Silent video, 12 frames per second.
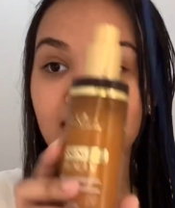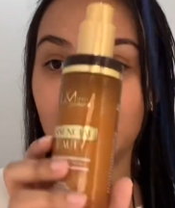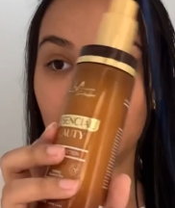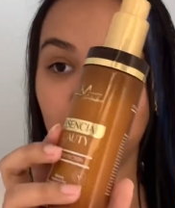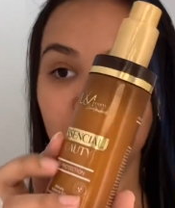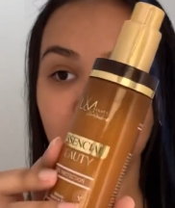
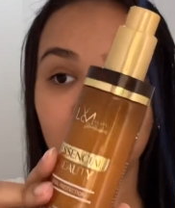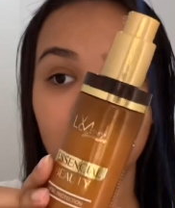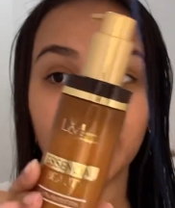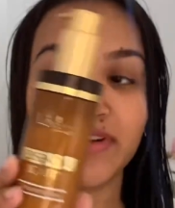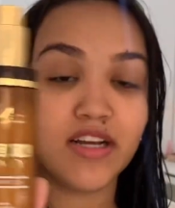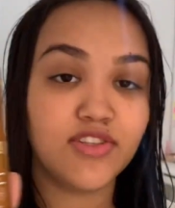Creme aqui,
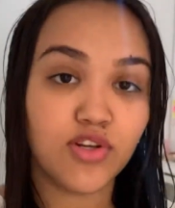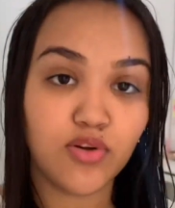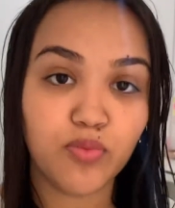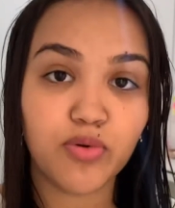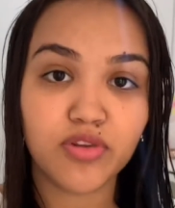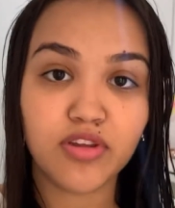na verdade, ele é
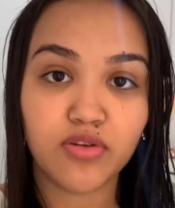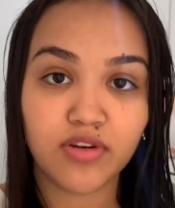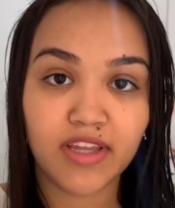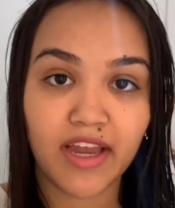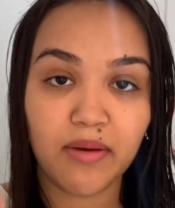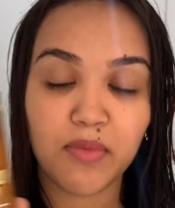um protetor
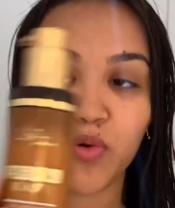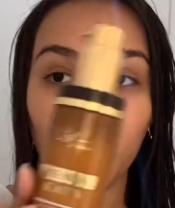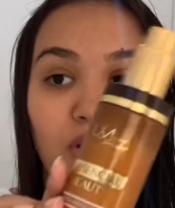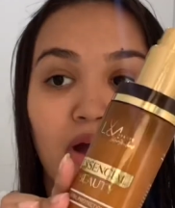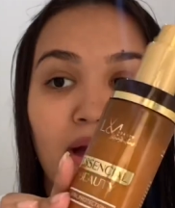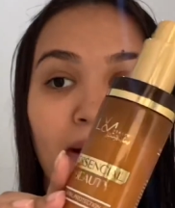
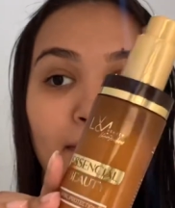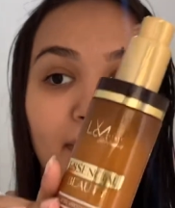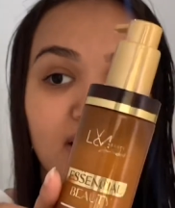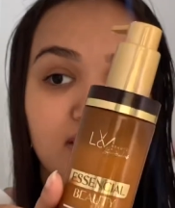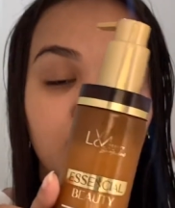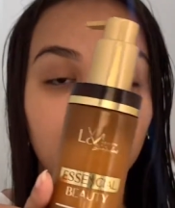térmico,
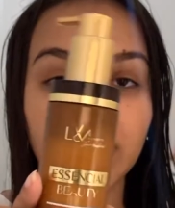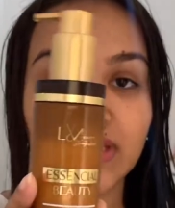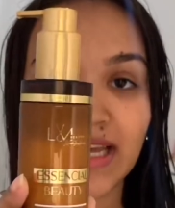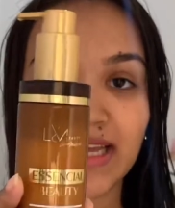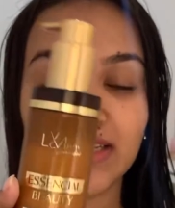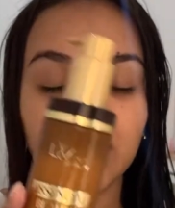mas eu vou
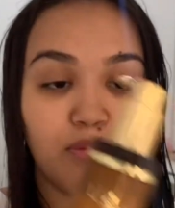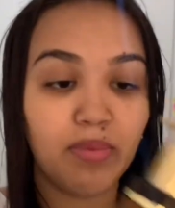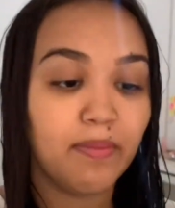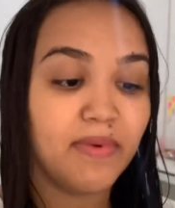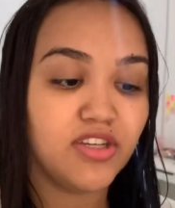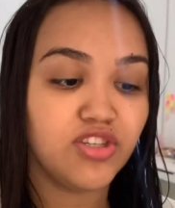usar ele só
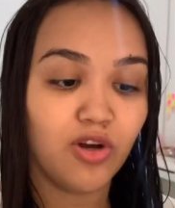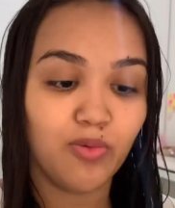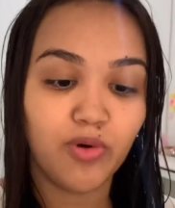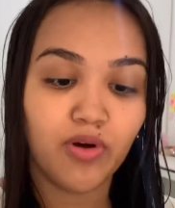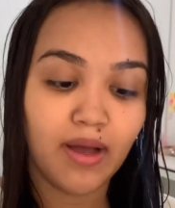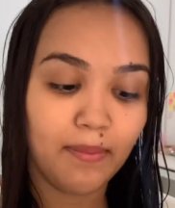pra pentear o
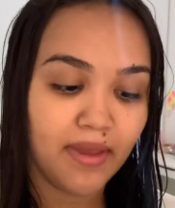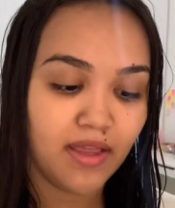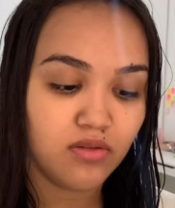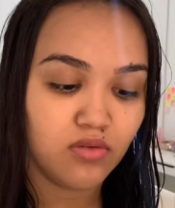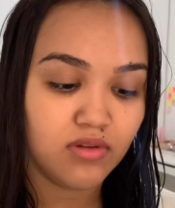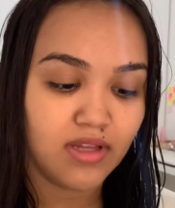meu
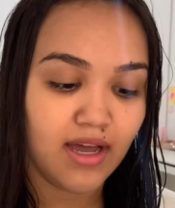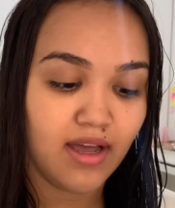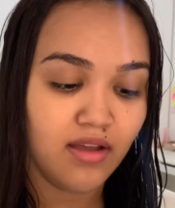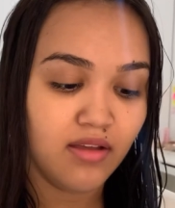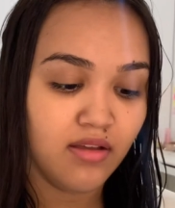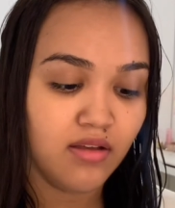cabelo,
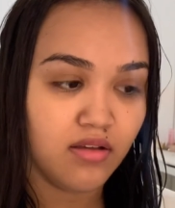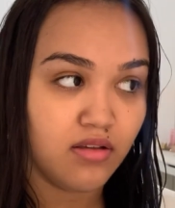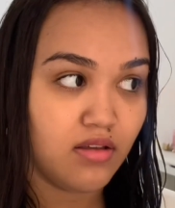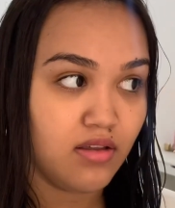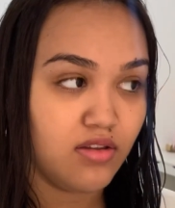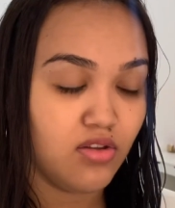tá?
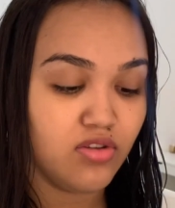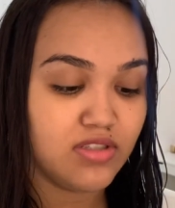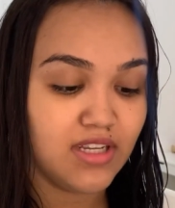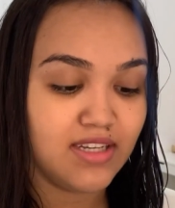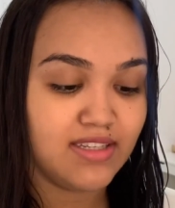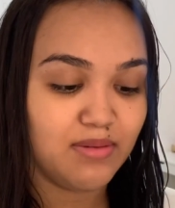
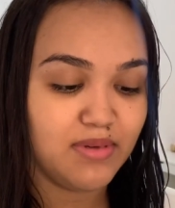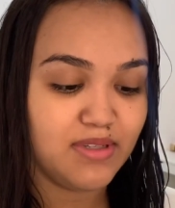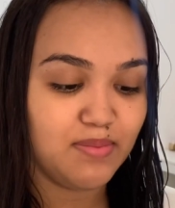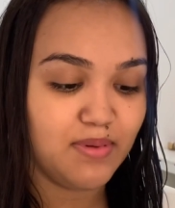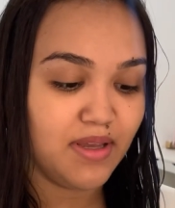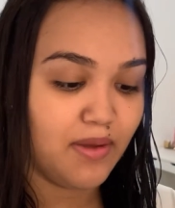Nossa, ele sempre
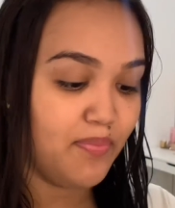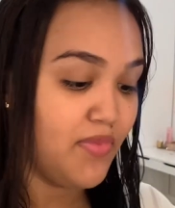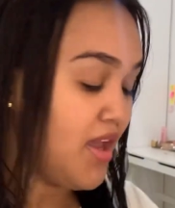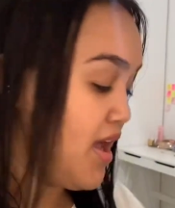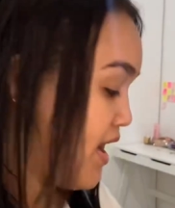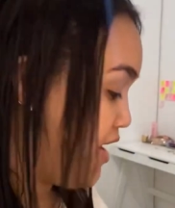espirra.
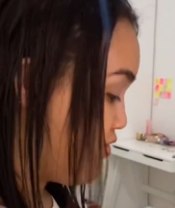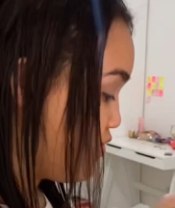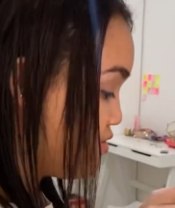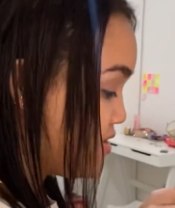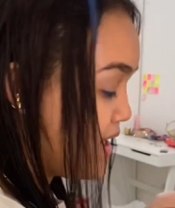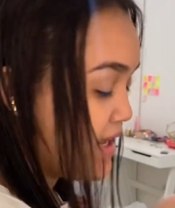Aí eu
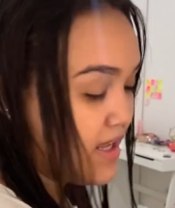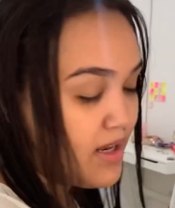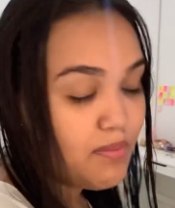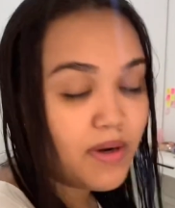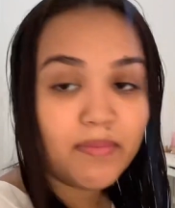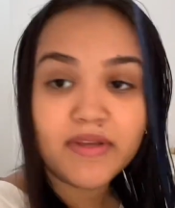vou usar ele
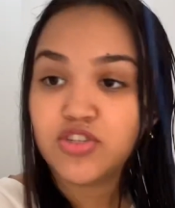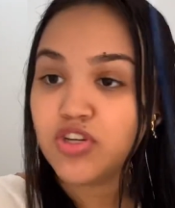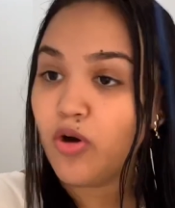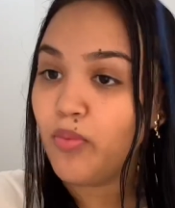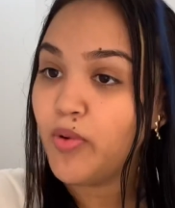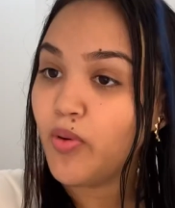pra
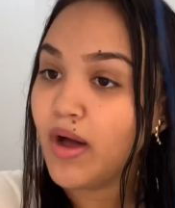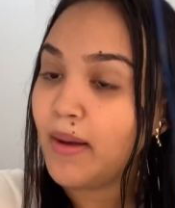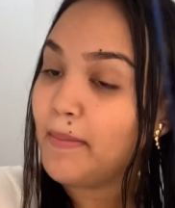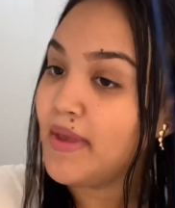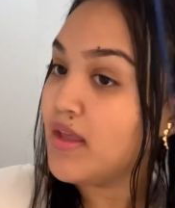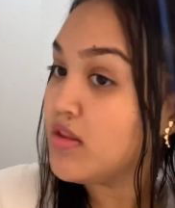pentear o meu
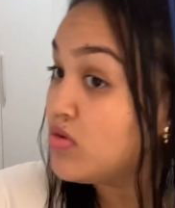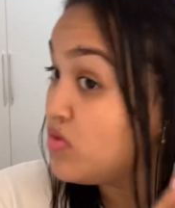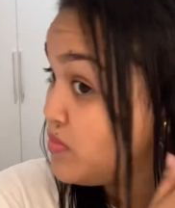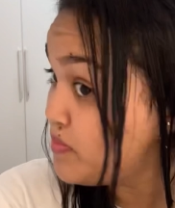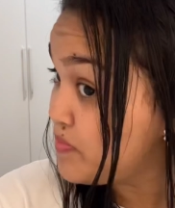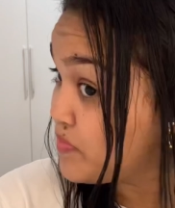
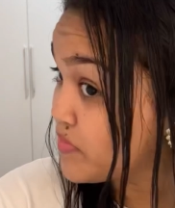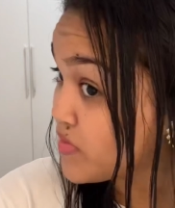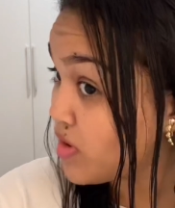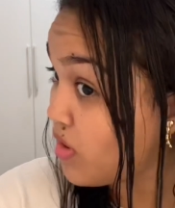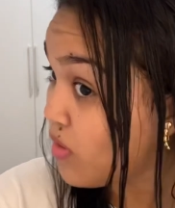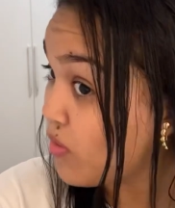cabelo,
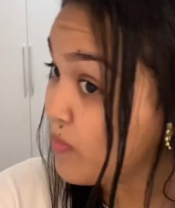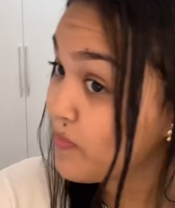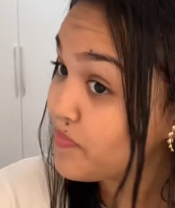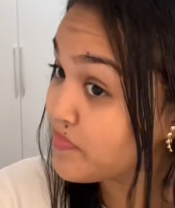ó.